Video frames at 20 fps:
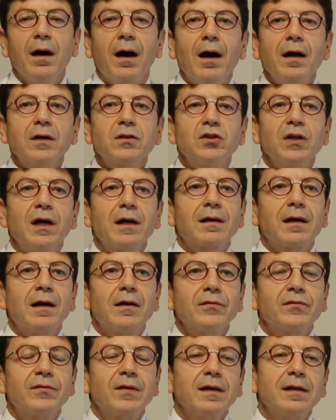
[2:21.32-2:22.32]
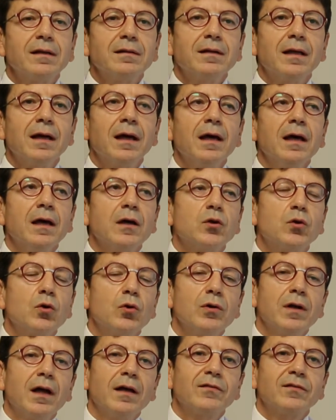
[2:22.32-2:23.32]
Akciğer kanserinde
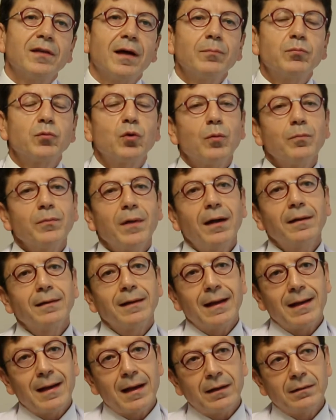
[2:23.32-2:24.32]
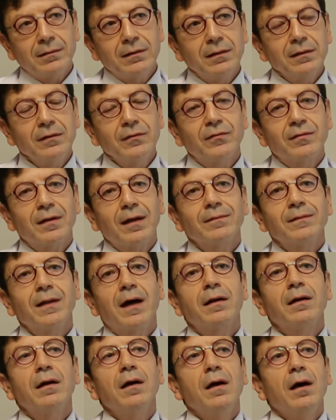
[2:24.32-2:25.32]
görülen semptomlar nelerdir?
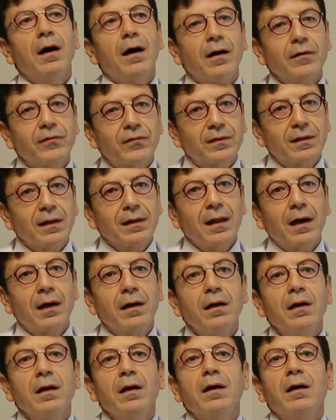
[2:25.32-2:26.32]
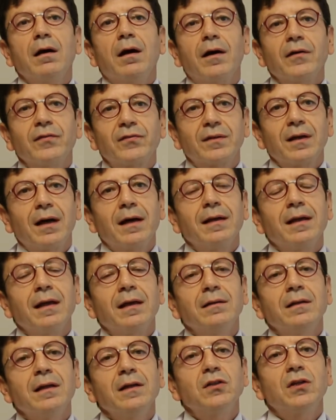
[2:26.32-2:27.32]
İnsanlar, hastalar
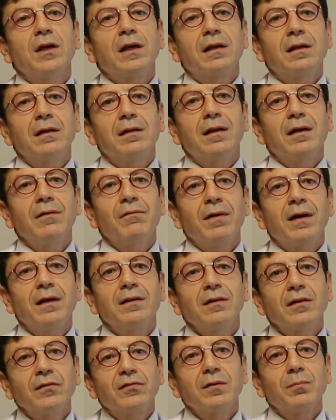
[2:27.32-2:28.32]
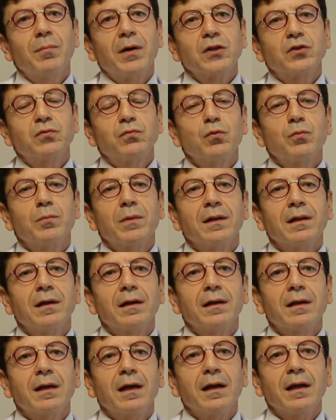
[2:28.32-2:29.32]
hastaneye ne şekilde ve nasıl
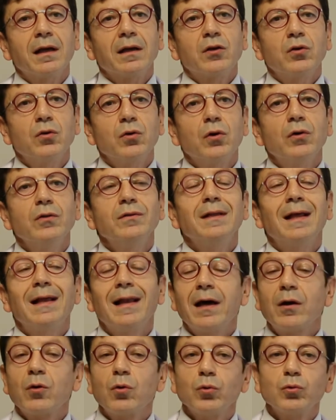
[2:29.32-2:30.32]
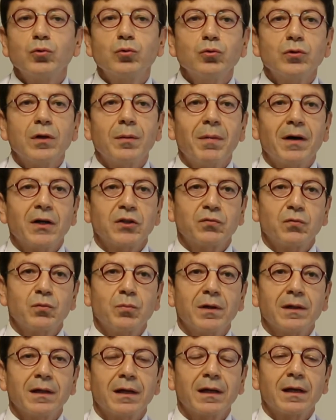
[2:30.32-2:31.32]
başvurmaları gerekiyor, neler olduğunda
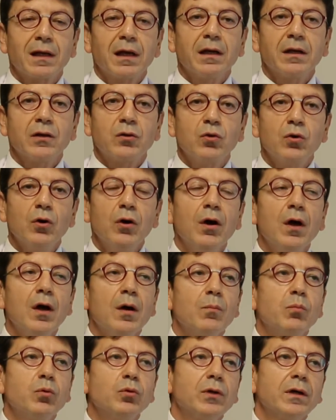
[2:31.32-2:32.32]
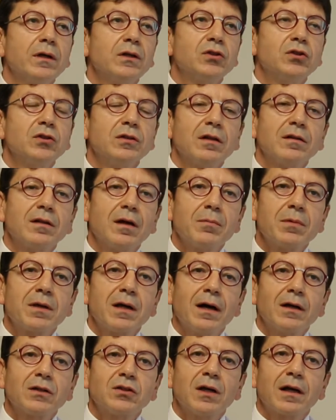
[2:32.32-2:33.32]
başvurmaları gerekiyor. Bunların içinde tabii
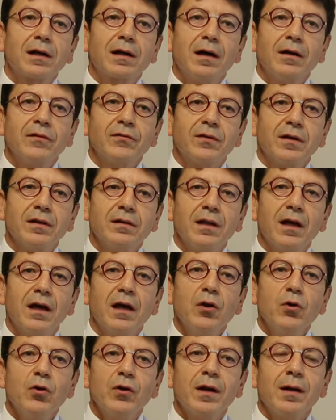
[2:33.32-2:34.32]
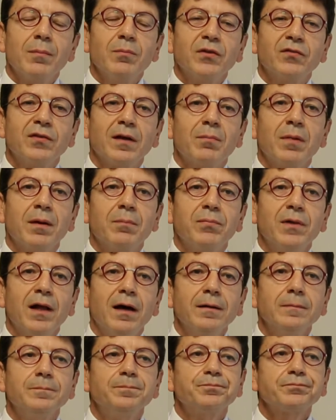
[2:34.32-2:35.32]
ki akciğer kanserinde en önemli
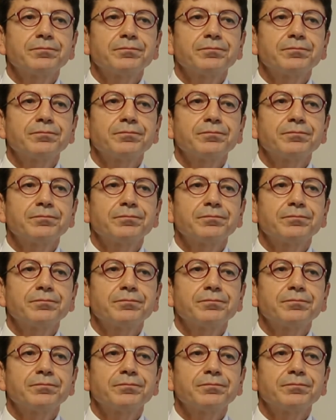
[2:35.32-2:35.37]
sebepler